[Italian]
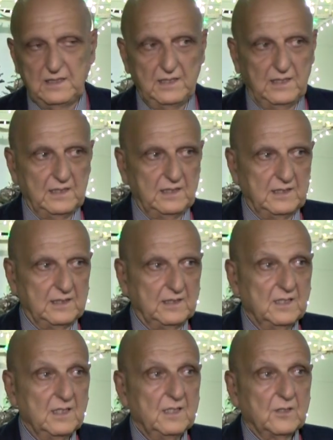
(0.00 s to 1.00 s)

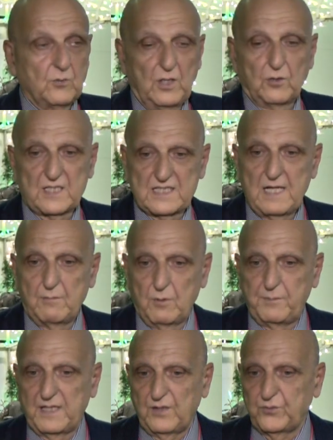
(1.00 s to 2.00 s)
I, quello che
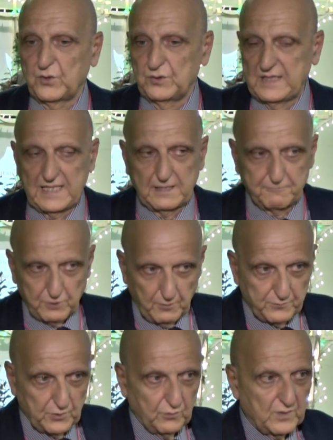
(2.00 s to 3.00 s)
stiamo per affrontare
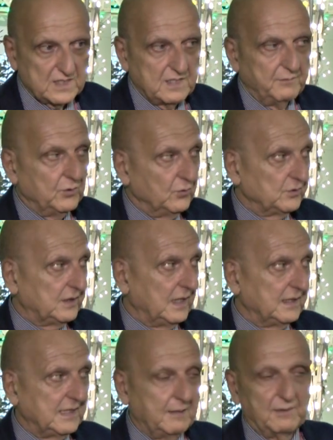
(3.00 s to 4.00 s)
proprio in questi minuti è
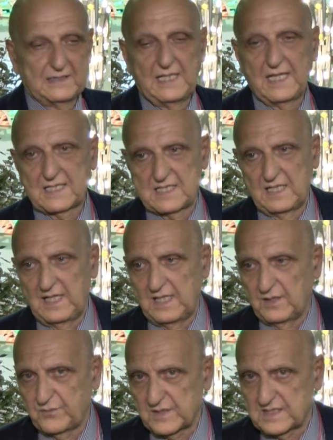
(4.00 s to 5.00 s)
il tema della
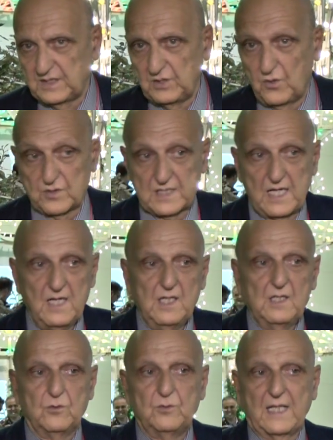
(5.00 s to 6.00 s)
xylella fastidiosa,
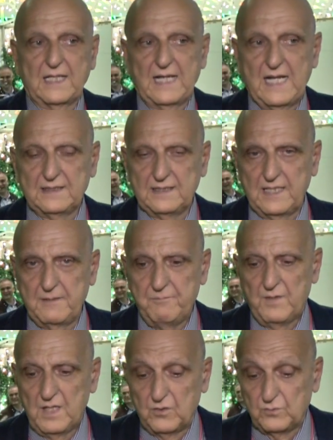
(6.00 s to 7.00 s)
una grande,
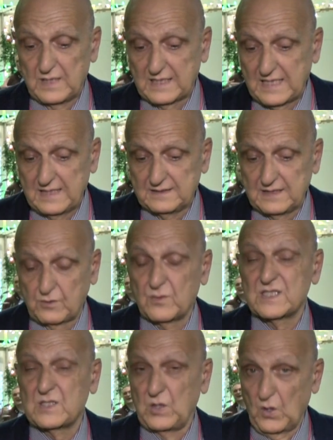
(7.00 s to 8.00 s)
una grande
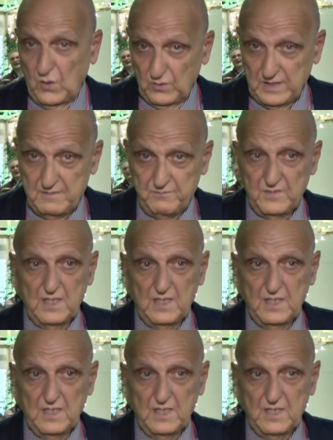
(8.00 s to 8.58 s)
questione